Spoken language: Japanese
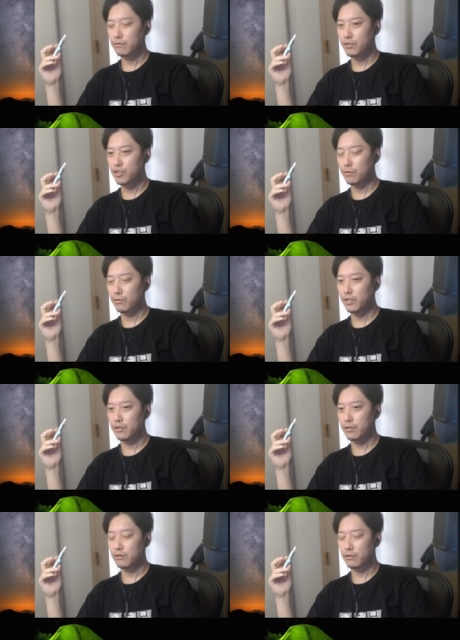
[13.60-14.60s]
治療
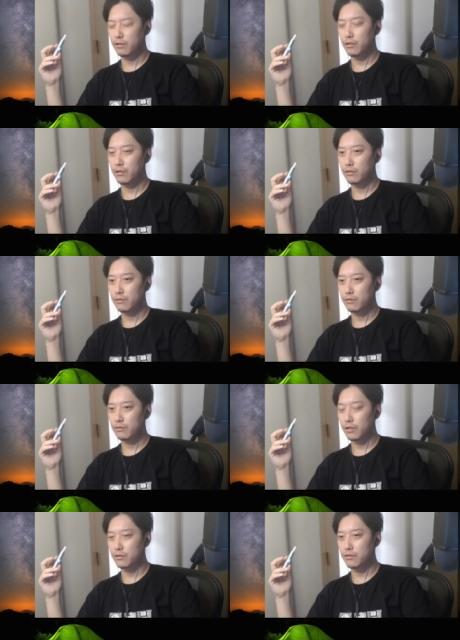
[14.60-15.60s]
費に
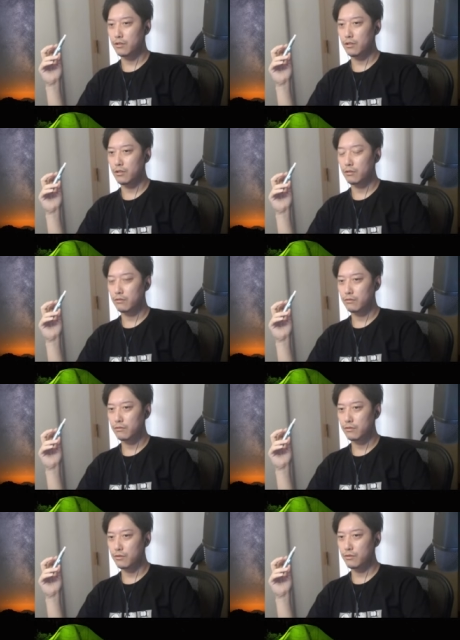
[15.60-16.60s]
なんか月に
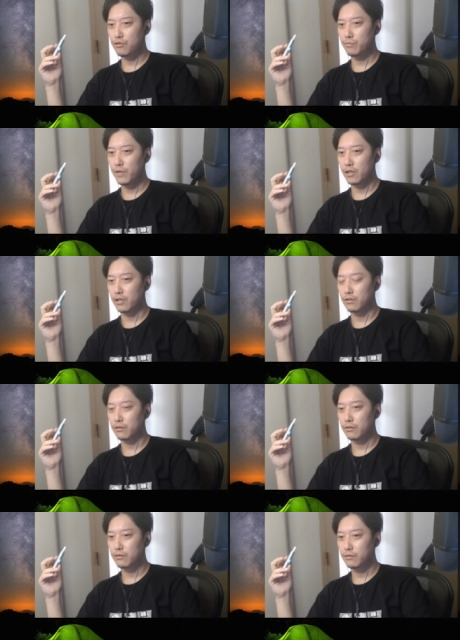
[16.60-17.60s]
数十万かか
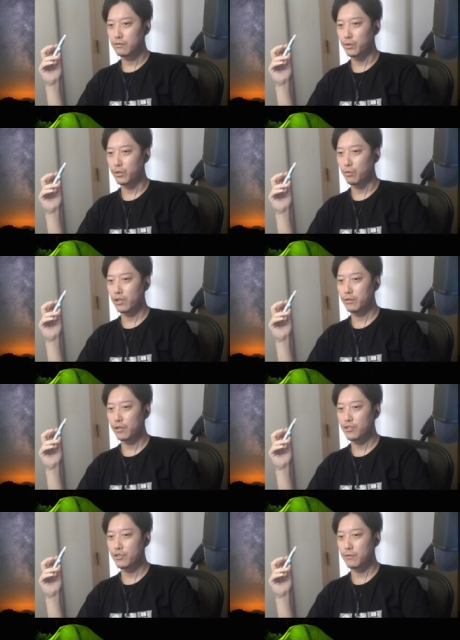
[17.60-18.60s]
るのでお金を
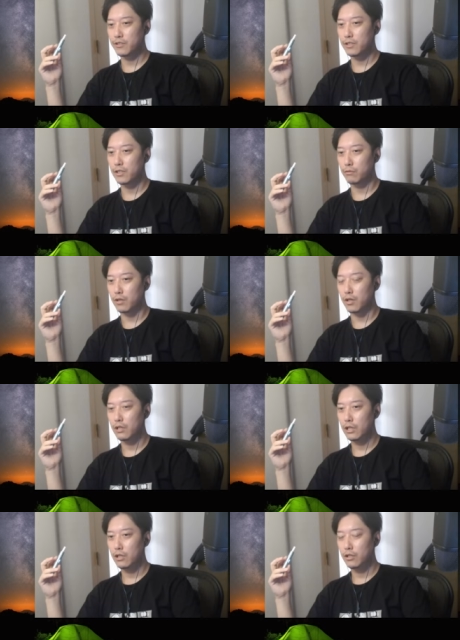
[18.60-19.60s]
貸してくれませんかとか
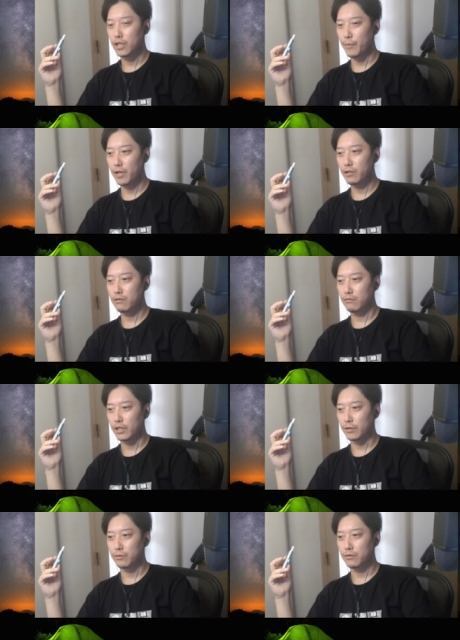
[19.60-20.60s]
たまに来るん
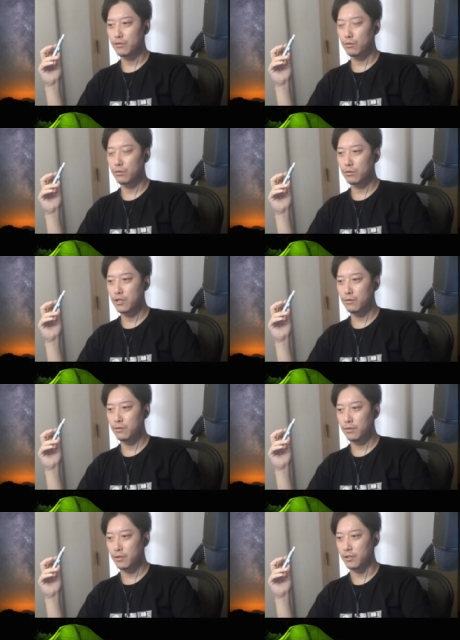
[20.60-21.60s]
だけどちょうど昨
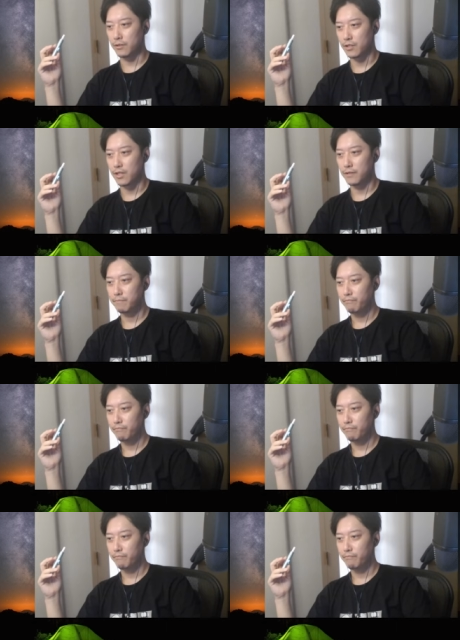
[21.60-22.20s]
日来ててさ